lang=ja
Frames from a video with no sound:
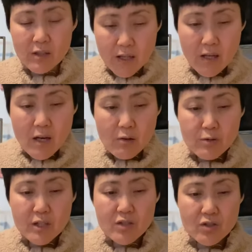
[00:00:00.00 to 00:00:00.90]
ね、不
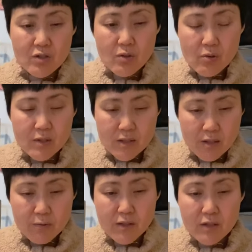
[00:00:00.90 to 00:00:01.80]
妊治療をして、
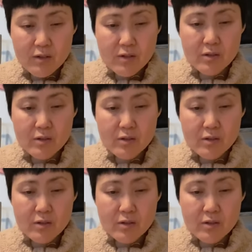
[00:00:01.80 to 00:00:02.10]
不妊